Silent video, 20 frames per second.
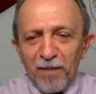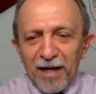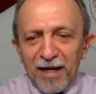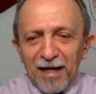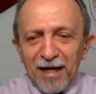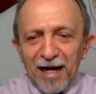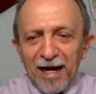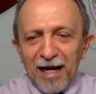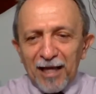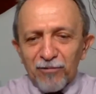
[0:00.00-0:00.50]
do
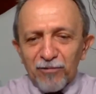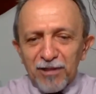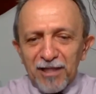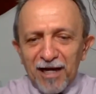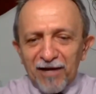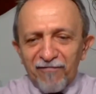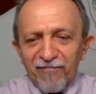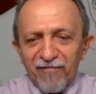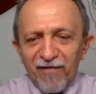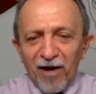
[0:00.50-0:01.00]
pecado e
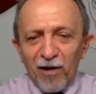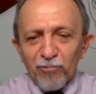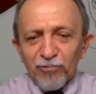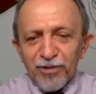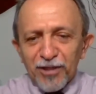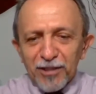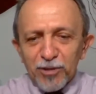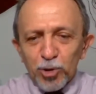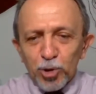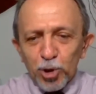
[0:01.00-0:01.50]
da
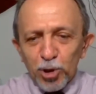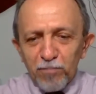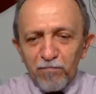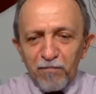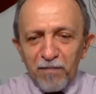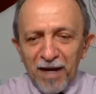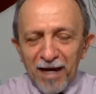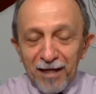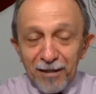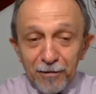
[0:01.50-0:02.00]
falta de
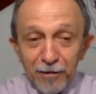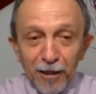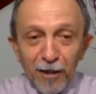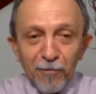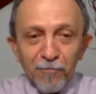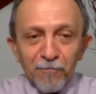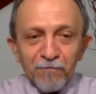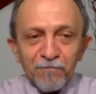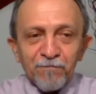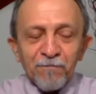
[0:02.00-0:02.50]

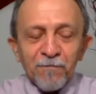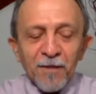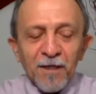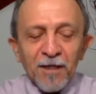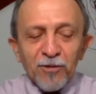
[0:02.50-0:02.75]
perdão.